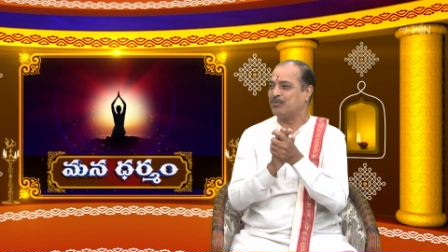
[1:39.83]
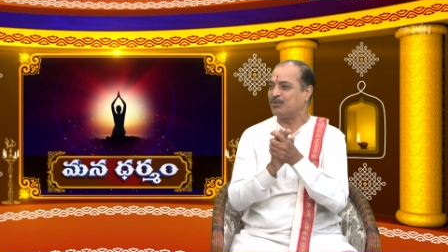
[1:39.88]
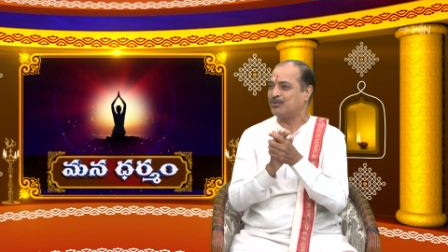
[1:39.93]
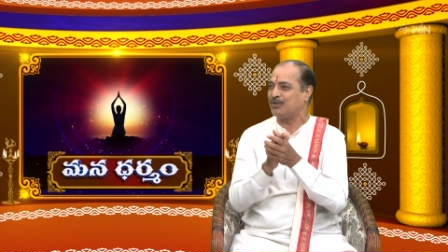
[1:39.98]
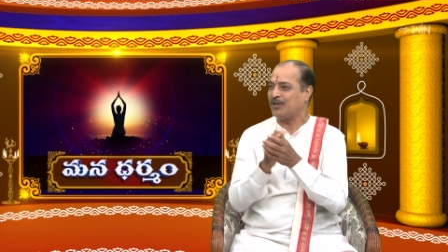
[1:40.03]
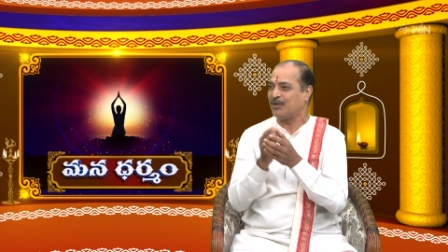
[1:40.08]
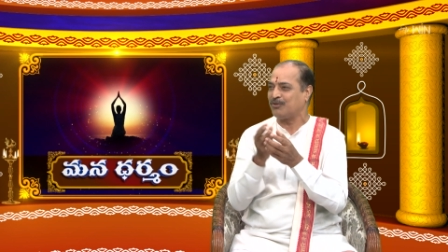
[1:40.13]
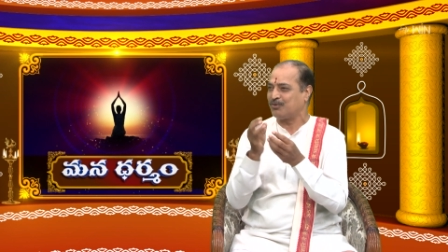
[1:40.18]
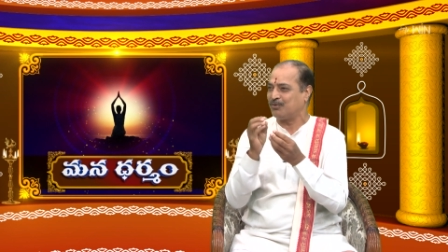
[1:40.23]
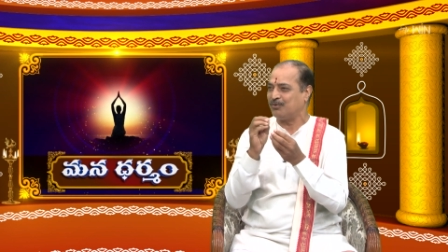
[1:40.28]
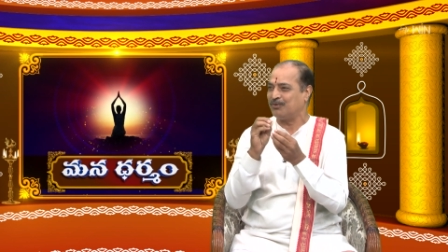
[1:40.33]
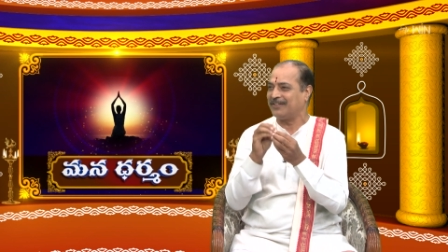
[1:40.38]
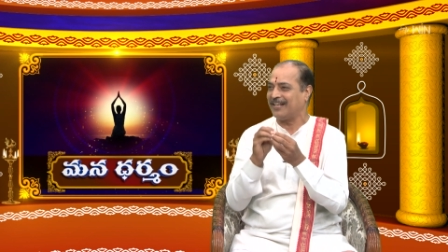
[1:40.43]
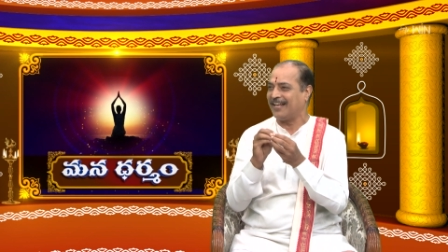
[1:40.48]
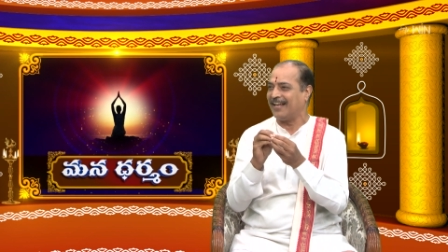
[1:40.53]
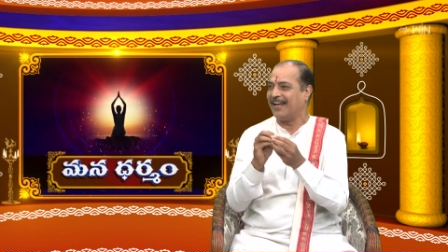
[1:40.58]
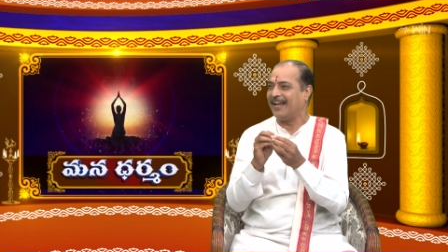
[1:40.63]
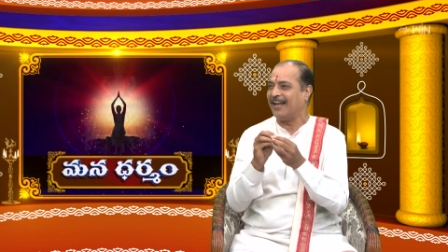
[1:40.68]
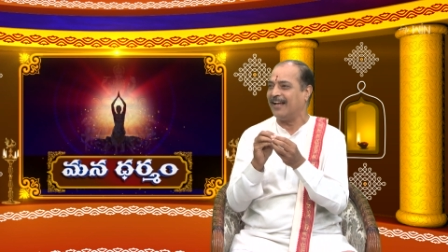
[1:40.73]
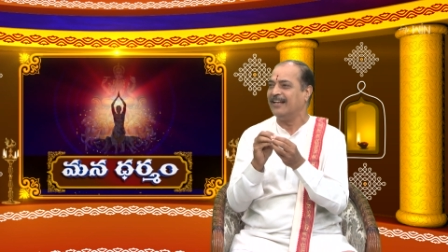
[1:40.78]

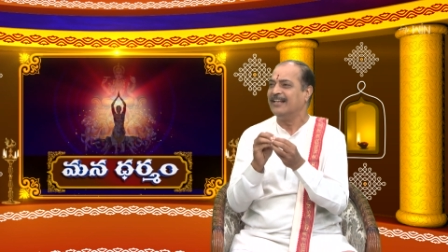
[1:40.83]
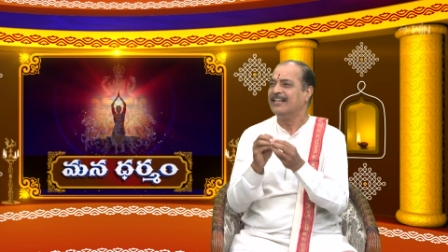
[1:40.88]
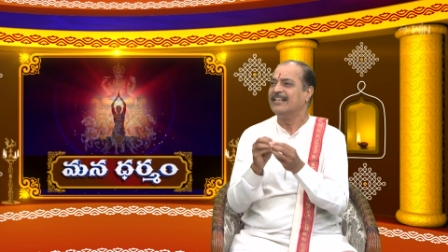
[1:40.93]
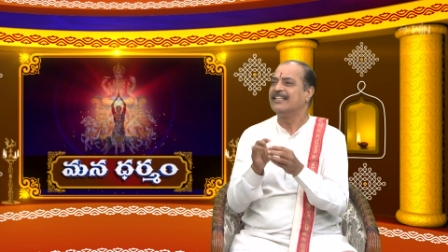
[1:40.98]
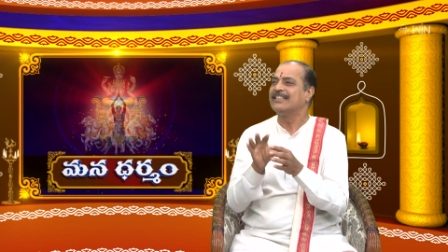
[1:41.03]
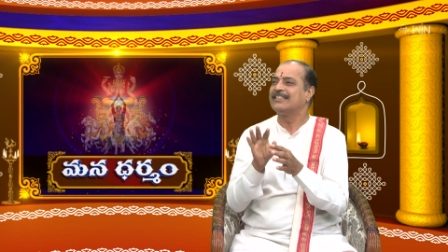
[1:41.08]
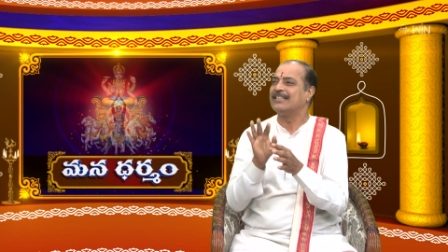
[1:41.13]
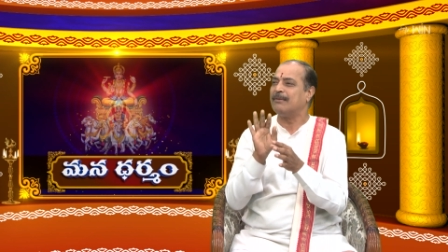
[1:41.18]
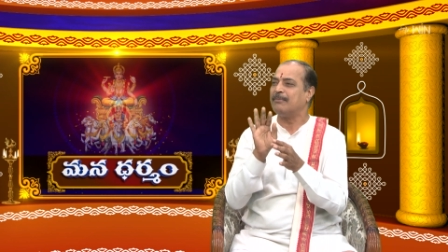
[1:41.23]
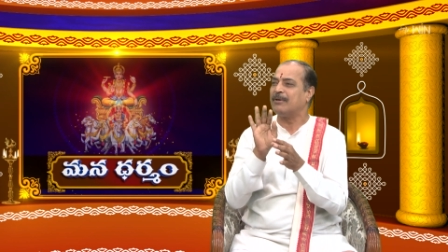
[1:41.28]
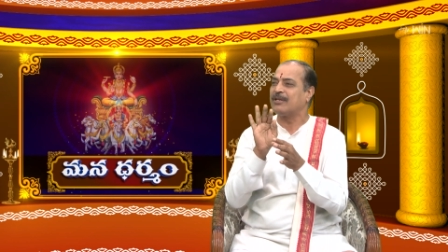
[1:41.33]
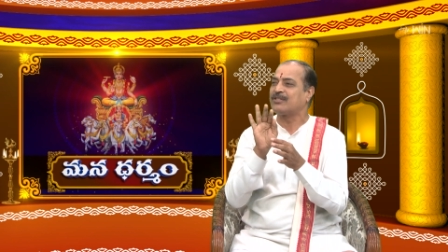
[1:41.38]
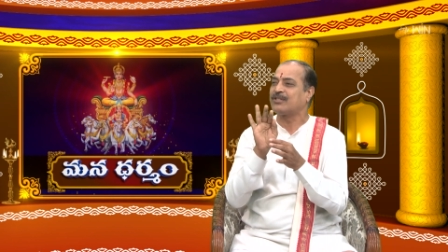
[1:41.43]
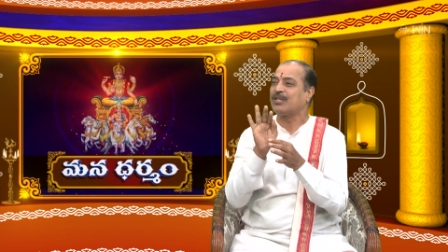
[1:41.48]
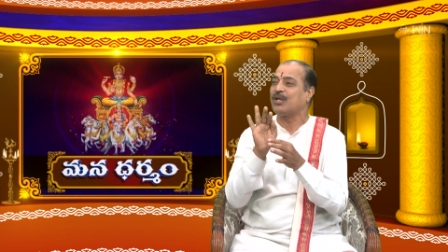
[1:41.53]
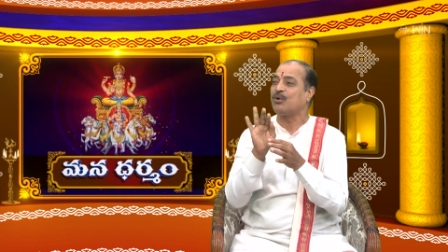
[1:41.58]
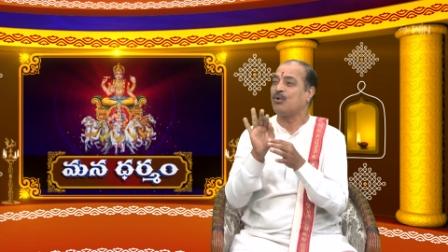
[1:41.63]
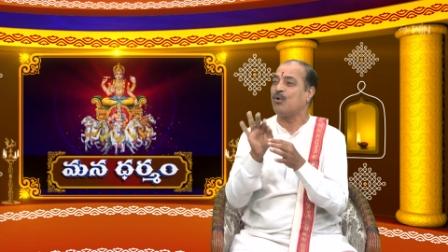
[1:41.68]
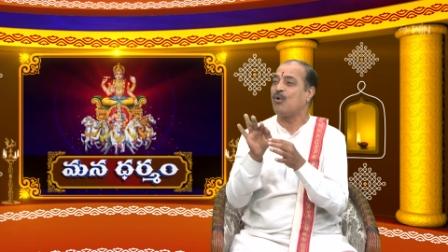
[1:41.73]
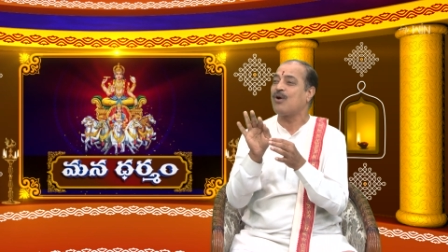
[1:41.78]
పుచ్చేసుకుంటే
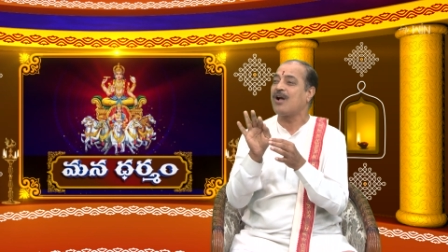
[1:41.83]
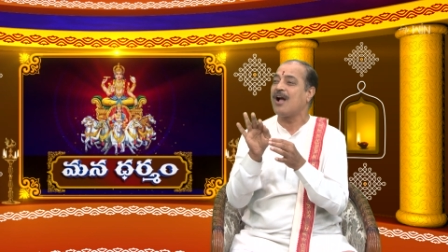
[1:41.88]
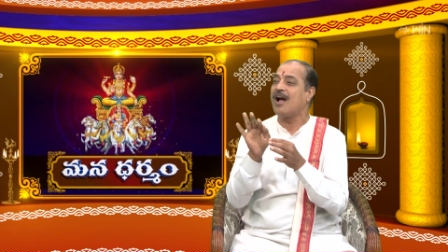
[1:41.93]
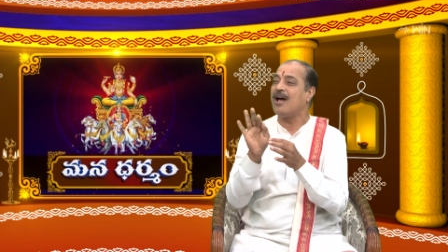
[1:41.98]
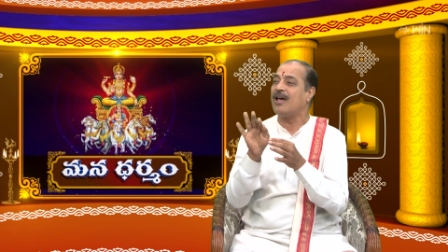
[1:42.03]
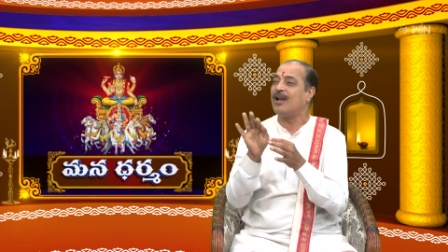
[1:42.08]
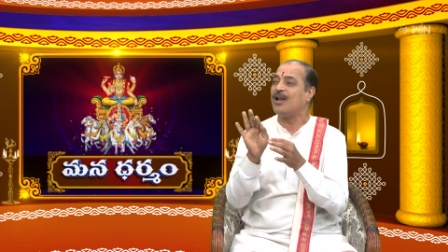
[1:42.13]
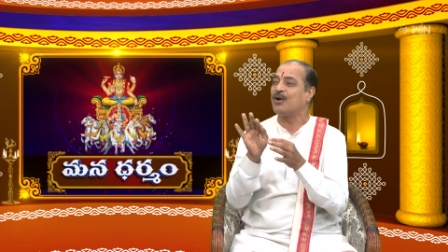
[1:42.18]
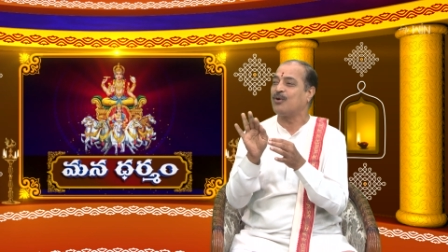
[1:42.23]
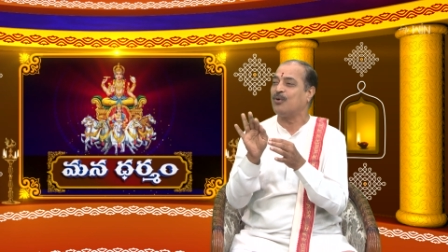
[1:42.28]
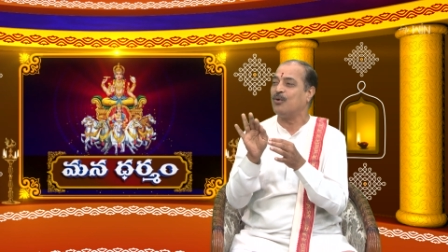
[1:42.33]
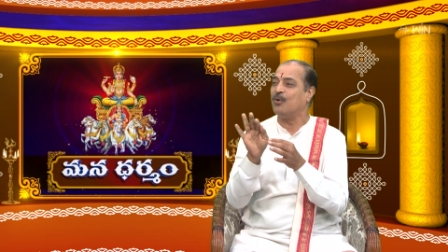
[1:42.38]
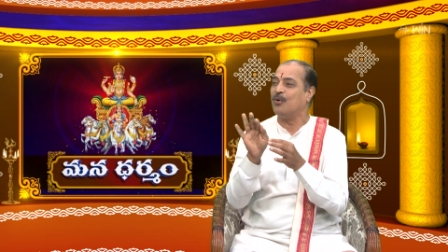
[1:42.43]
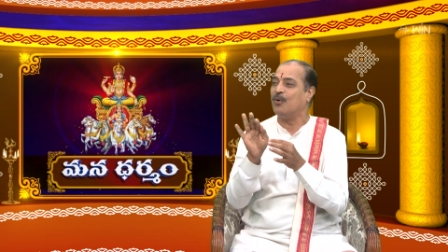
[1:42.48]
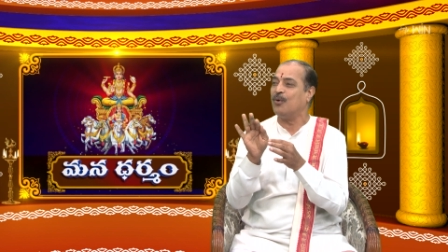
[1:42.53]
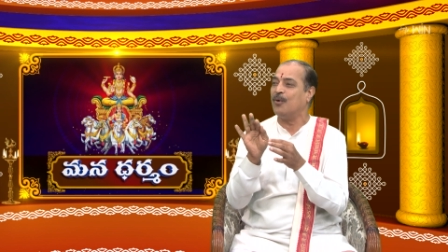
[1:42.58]
సమస్త రోగాలకు